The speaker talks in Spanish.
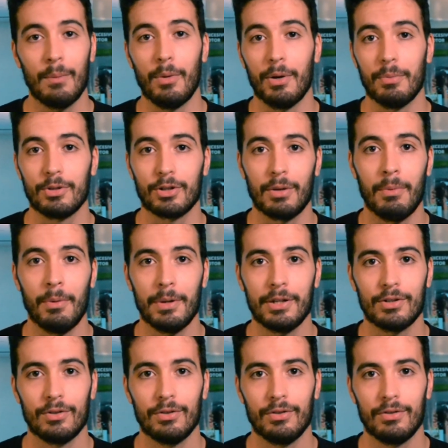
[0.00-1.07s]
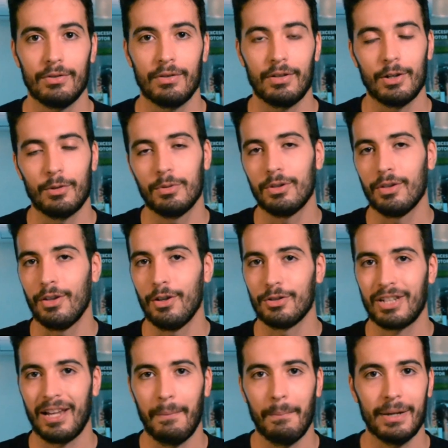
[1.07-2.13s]
bueno, pues como veis son circuitos de
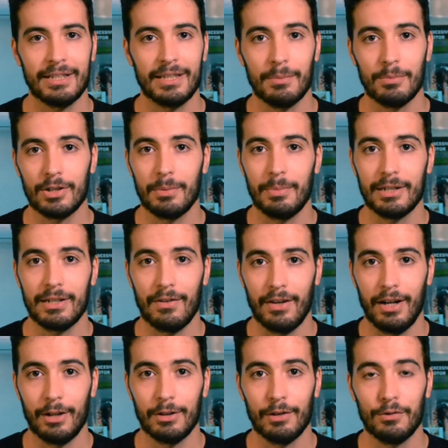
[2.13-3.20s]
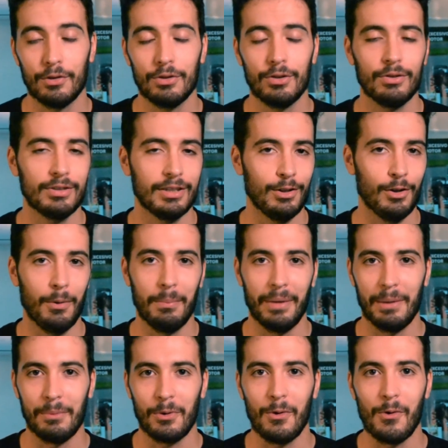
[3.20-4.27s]
los que más tiempo se pasa acelerando a fondo, si lo
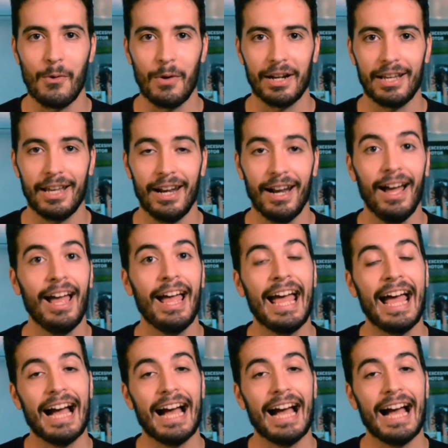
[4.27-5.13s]
comparamos con cualquiera,